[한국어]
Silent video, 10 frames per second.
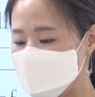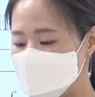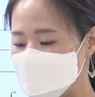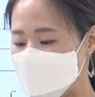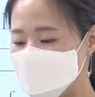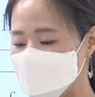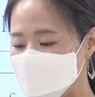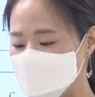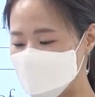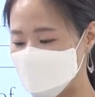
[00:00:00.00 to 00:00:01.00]
재료
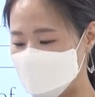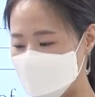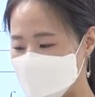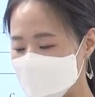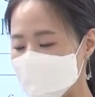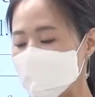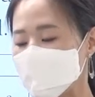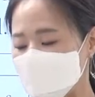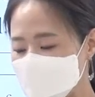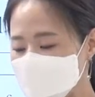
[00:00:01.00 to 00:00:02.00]
좋습니다.
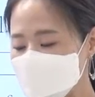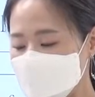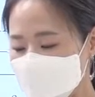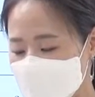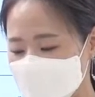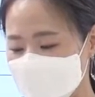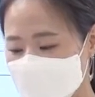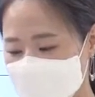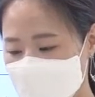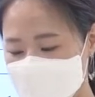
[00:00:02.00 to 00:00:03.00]
음식
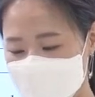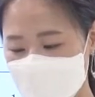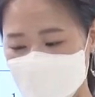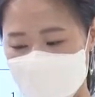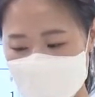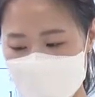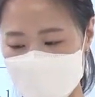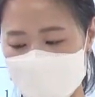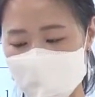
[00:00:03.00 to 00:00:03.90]
재료의 가치에 관한